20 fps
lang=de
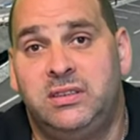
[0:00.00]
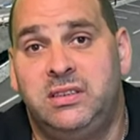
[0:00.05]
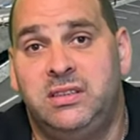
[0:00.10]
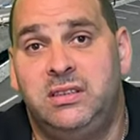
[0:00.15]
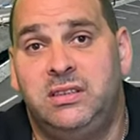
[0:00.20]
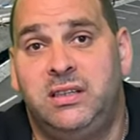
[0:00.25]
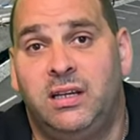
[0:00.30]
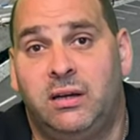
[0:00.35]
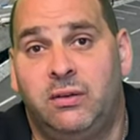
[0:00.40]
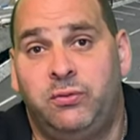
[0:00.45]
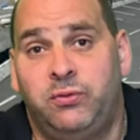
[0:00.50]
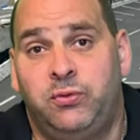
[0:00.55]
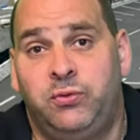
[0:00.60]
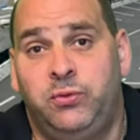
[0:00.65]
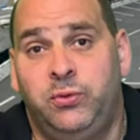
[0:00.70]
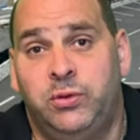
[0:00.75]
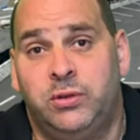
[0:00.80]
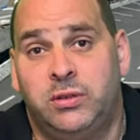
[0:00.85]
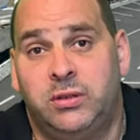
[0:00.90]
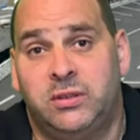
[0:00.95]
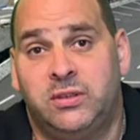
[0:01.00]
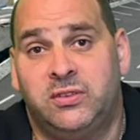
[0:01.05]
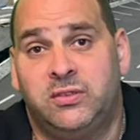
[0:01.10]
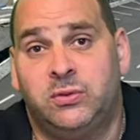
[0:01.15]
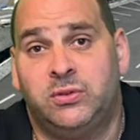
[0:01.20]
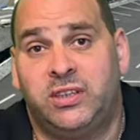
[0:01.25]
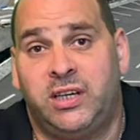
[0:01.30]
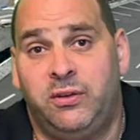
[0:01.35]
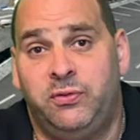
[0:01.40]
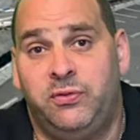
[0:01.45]
die dafür
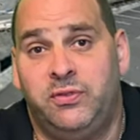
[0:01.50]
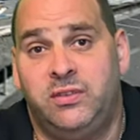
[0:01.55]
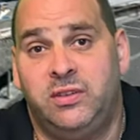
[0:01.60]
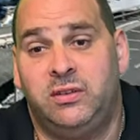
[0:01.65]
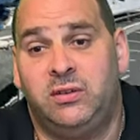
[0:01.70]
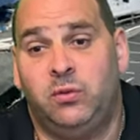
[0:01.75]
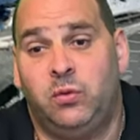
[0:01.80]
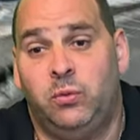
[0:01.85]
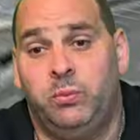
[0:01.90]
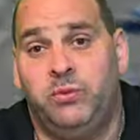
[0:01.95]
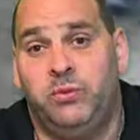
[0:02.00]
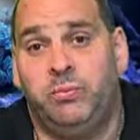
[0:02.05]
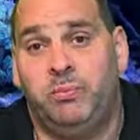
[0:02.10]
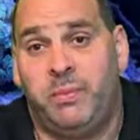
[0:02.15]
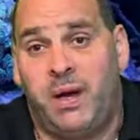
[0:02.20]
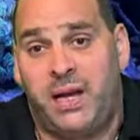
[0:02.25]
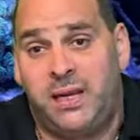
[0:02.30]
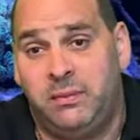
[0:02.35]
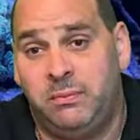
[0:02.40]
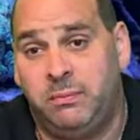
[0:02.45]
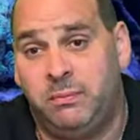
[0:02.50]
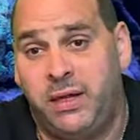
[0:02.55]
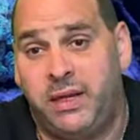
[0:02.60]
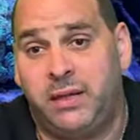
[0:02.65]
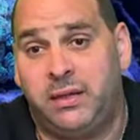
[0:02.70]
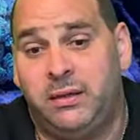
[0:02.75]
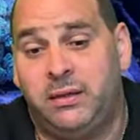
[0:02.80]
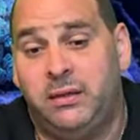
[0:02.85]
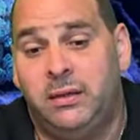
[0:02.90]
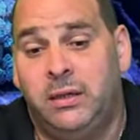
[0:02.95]
zu treffen sind, um mein
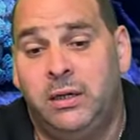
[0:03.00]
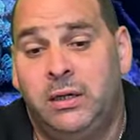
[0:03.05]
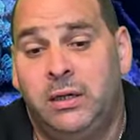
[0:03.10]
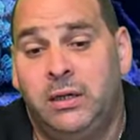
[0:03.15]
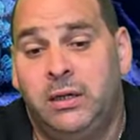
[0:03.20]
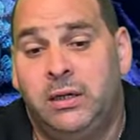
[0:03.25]
Becken